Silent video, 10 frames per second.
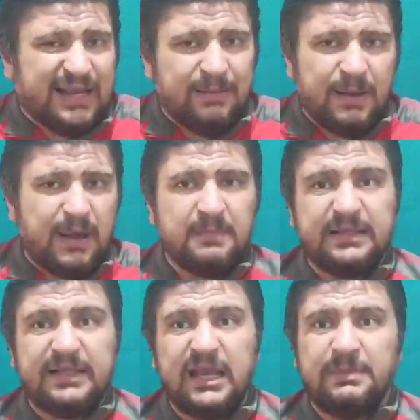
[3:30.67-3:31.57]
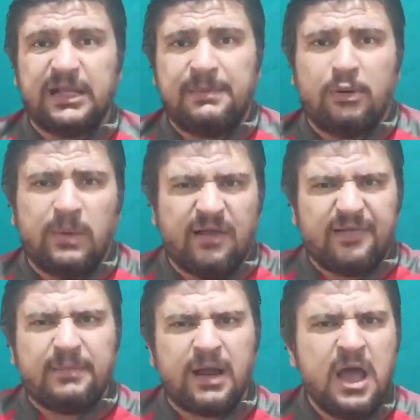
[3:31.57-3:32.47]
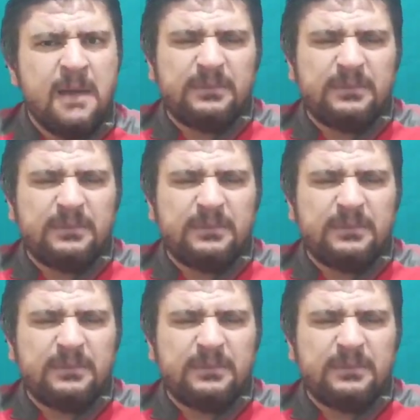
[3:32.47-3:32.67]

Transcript: الكلام على محمد النني بيتعبك ويعصبك